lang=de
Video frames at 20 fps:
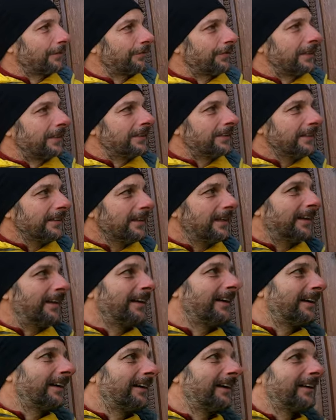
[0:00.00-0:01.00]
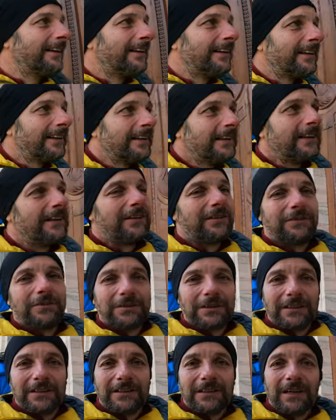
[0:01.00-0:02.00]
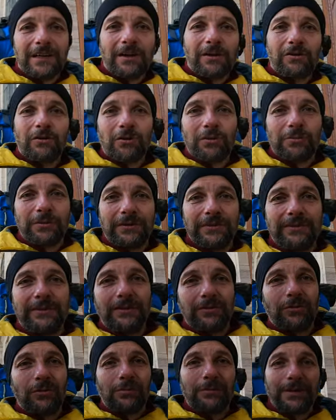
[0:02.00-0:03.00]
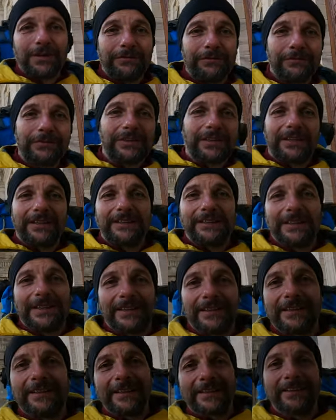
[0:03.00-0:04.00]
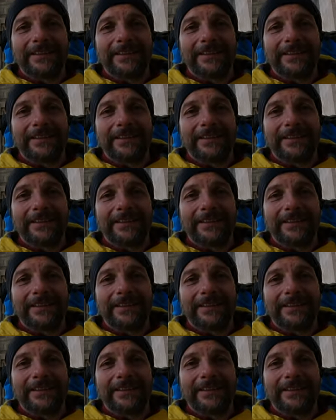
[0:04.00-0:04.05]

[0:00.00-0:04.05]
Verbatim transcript: finde. Und dann gucken wir uns den Dom mal von drinnen an.